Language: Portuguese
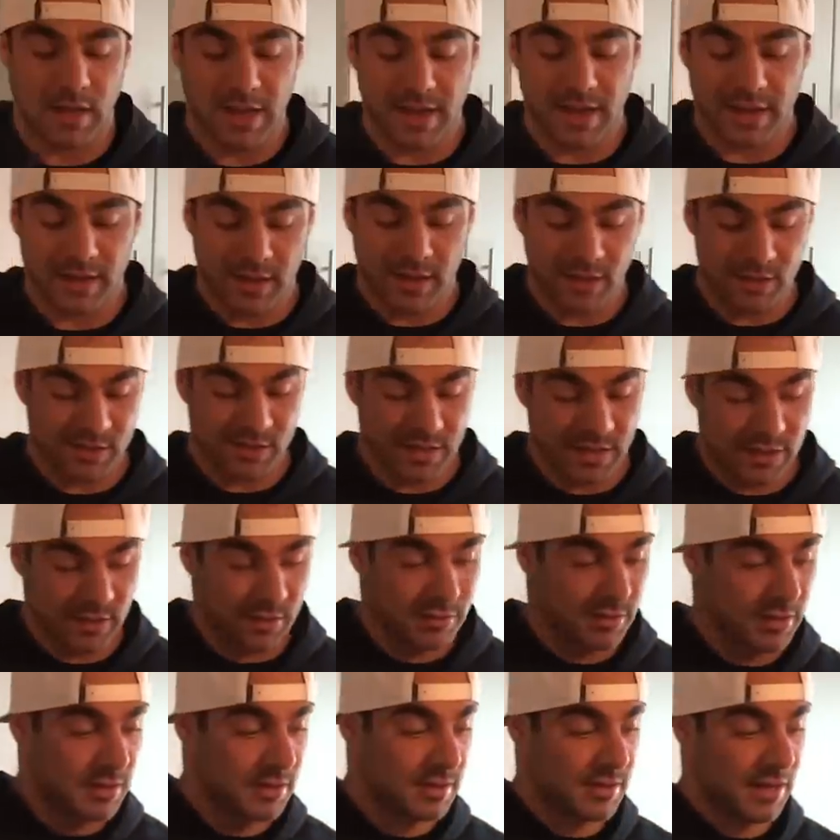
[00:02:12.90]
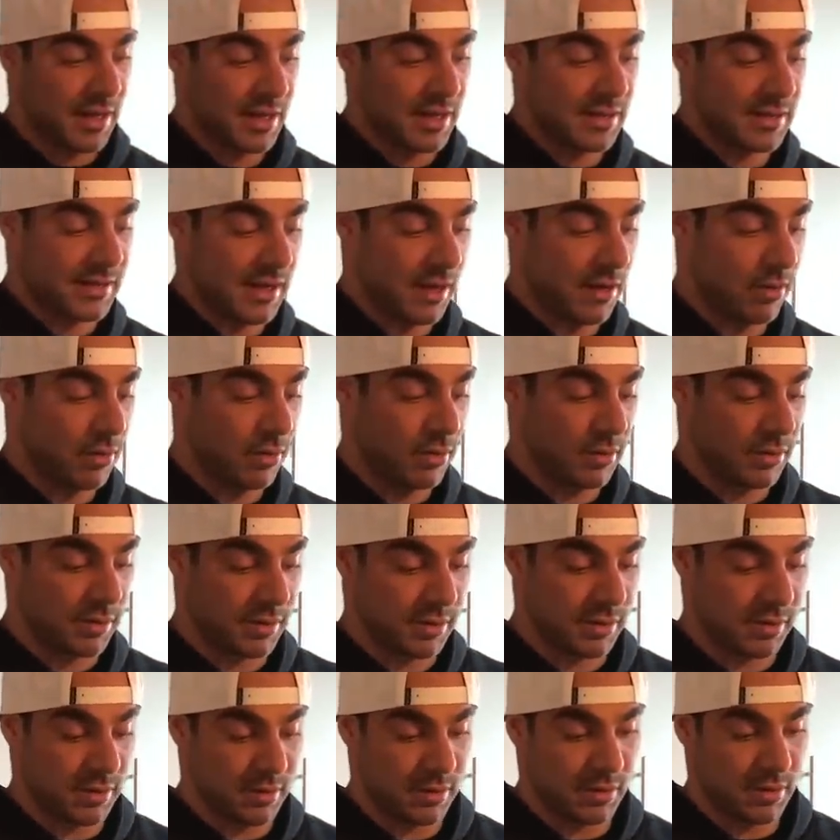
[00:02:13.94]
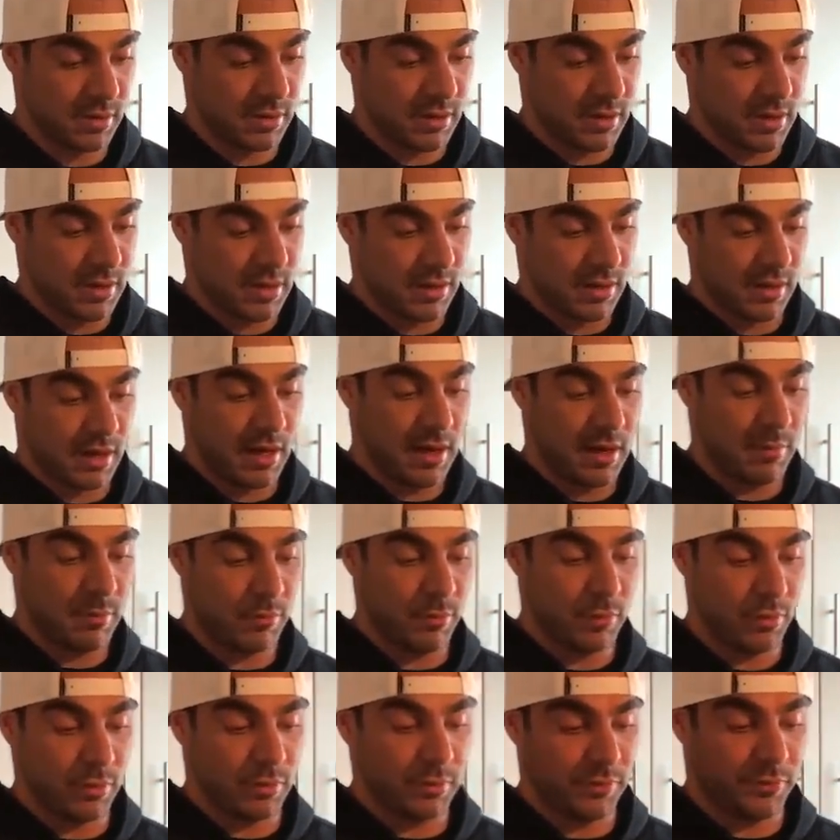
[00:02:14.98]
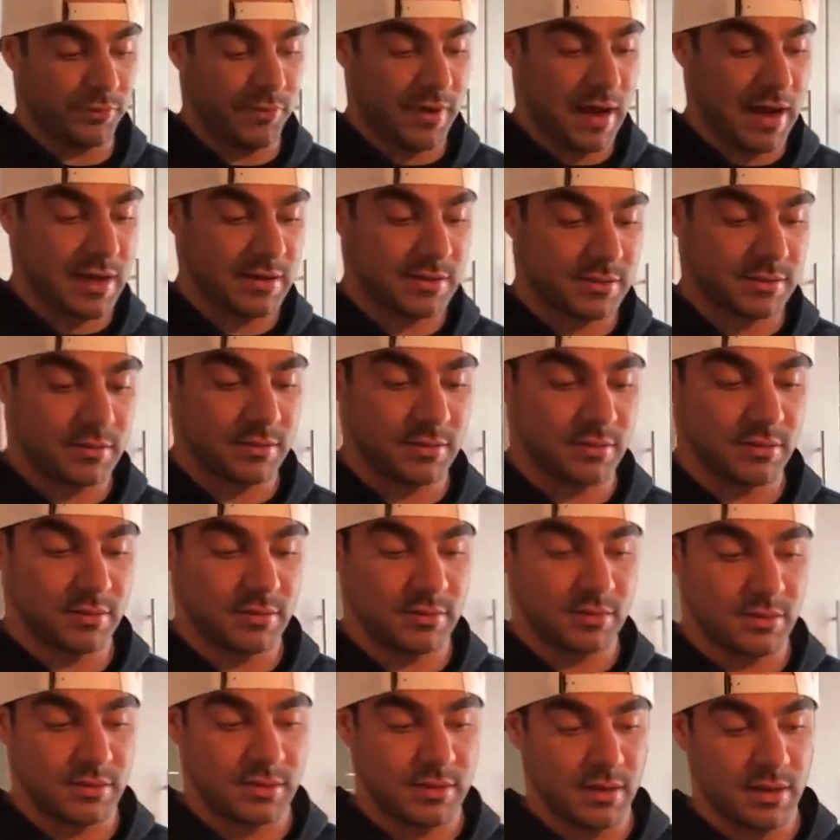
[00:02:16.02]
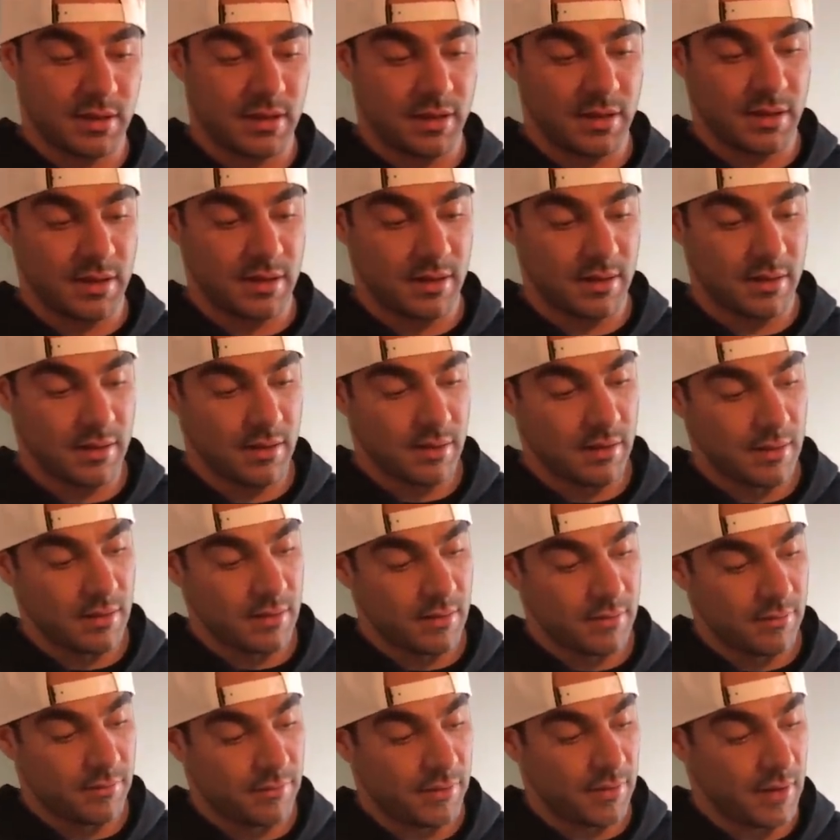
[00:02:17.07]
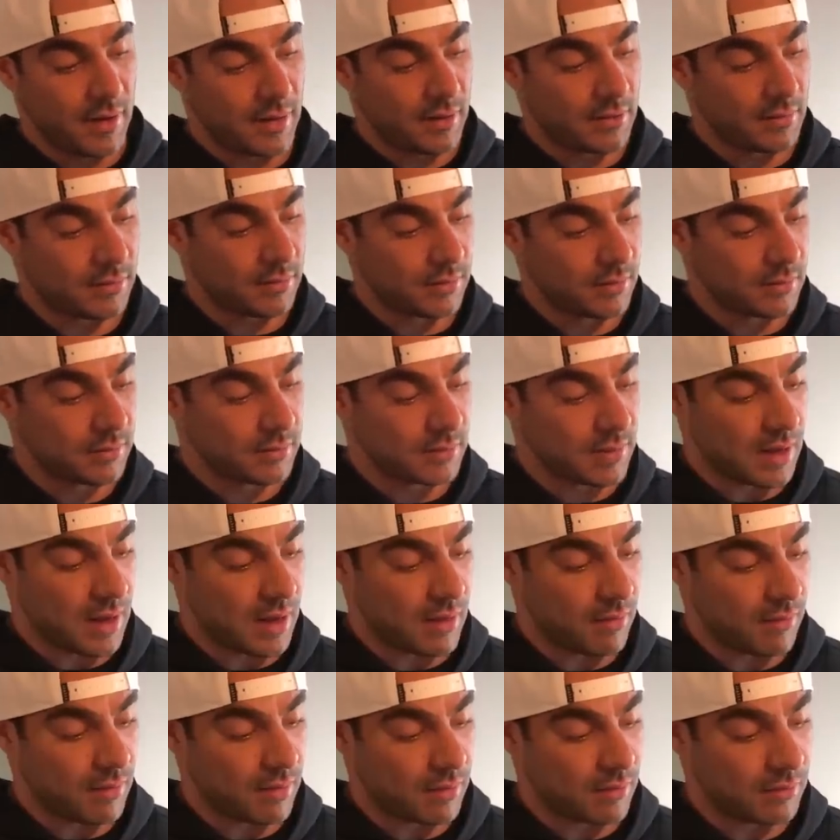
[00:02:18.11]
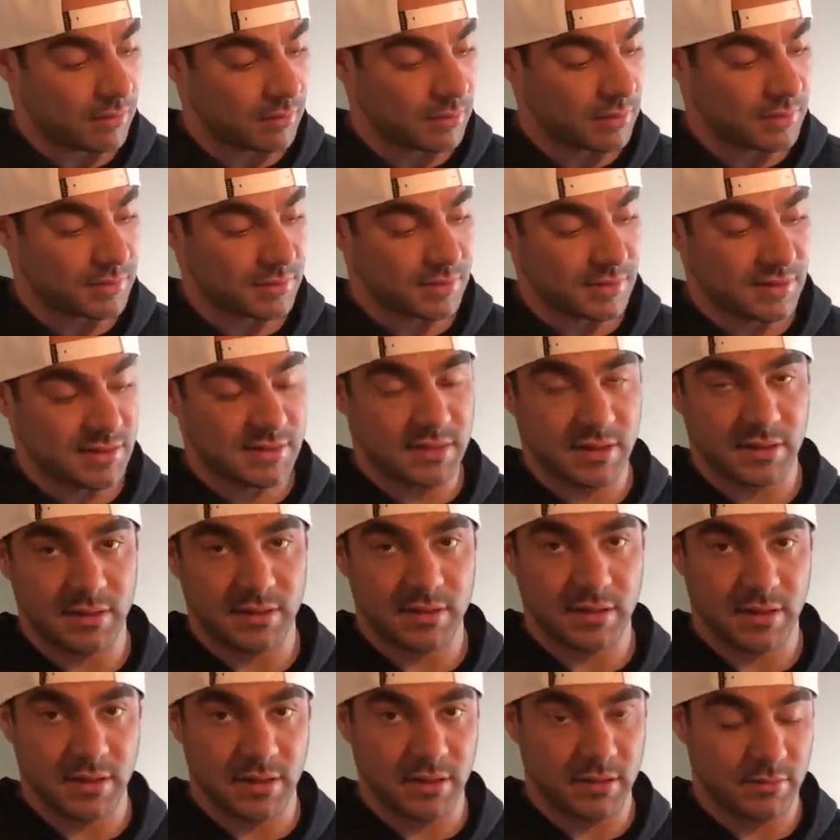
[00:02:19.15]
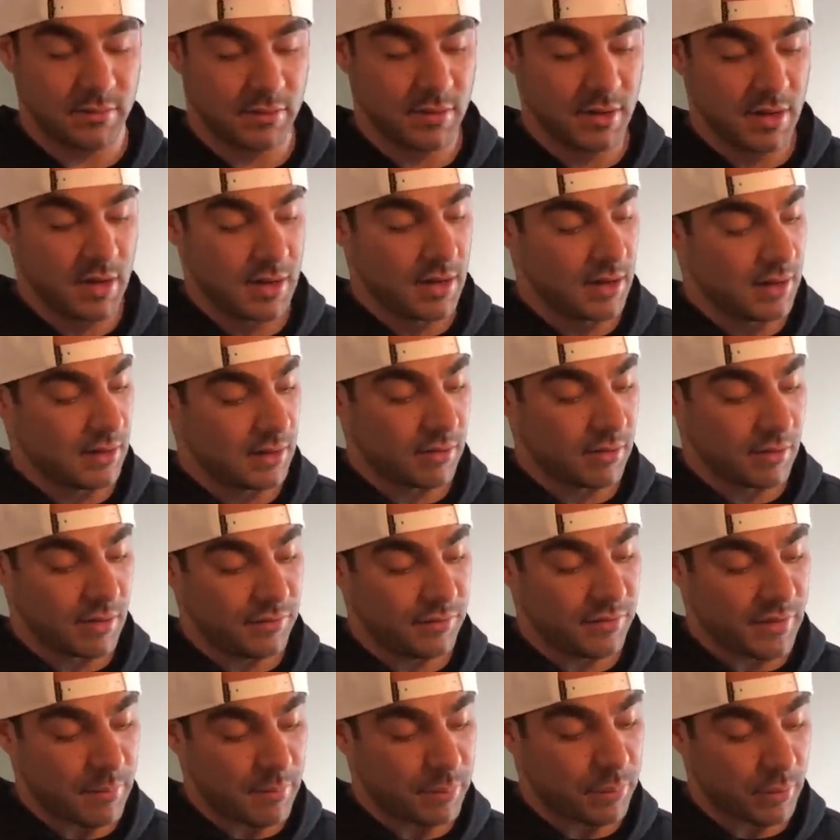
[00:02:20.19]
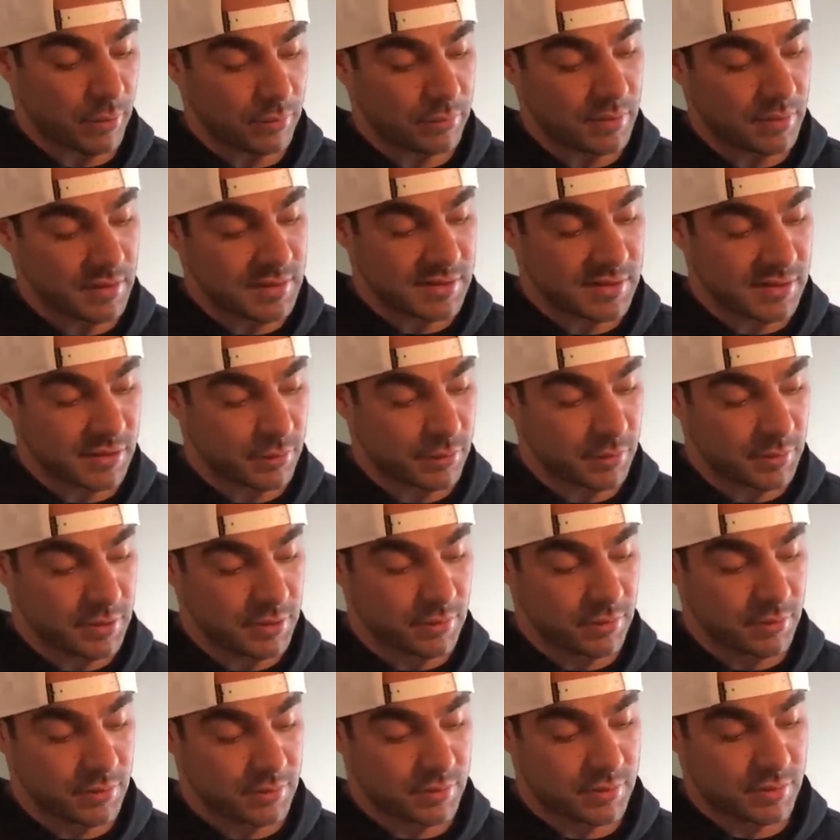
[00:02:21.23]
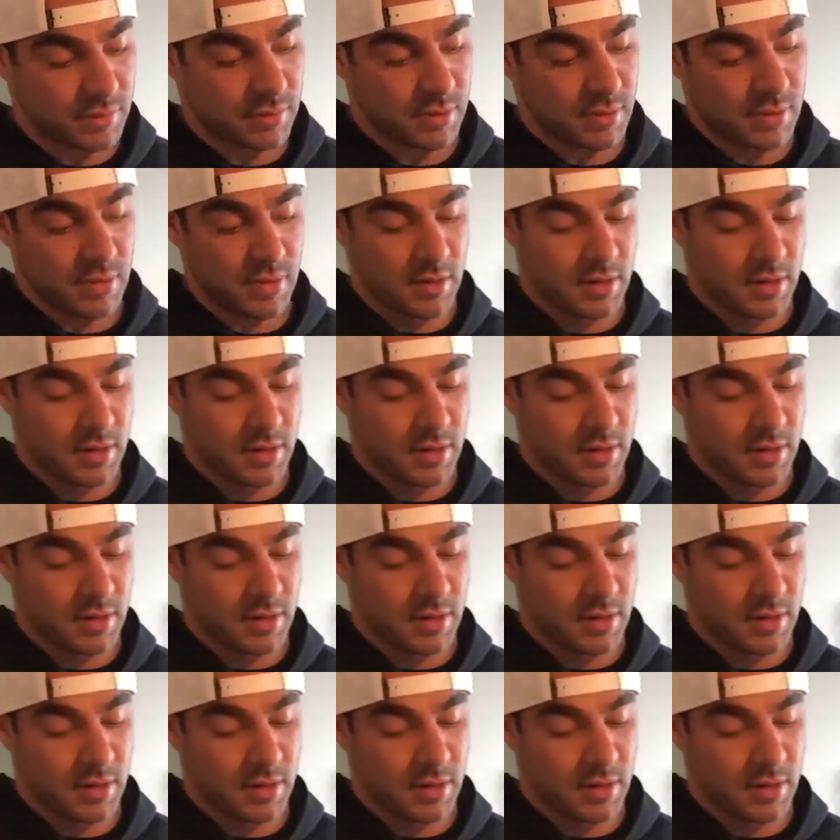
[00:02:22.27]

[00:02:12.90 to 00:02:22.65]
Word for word: Galera, aqui nos Estados Unidos tem esse arroz, que ele é muito fácil de ser feito, dá um arroz instantâneo. Então ele fica pronto em 5 minutos.